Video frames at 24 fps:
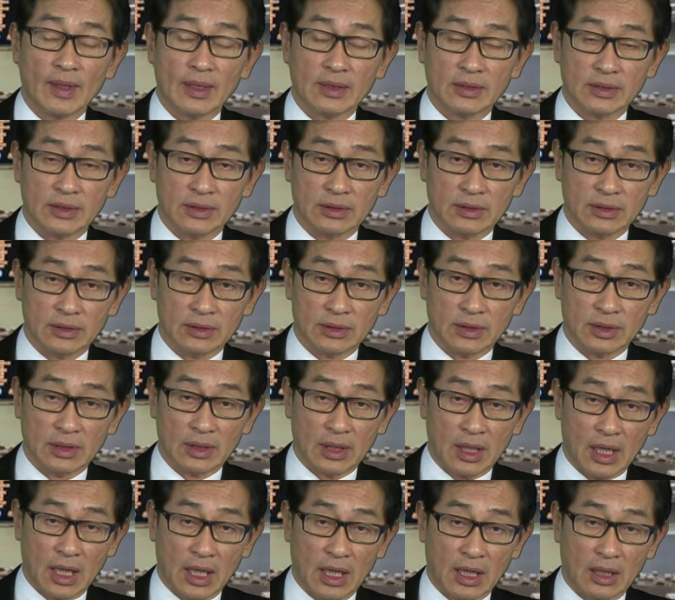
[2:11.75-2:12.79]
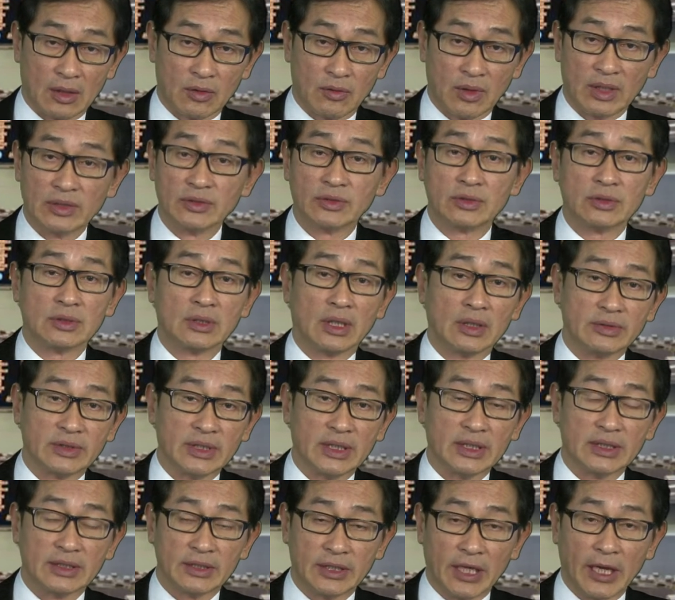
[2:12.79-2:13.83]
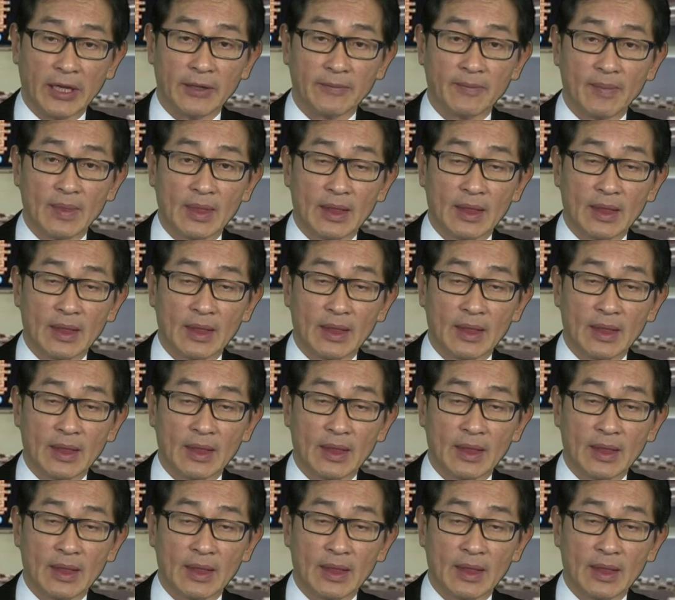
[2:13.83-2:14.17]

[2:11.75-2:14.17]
就啊关注到这一点，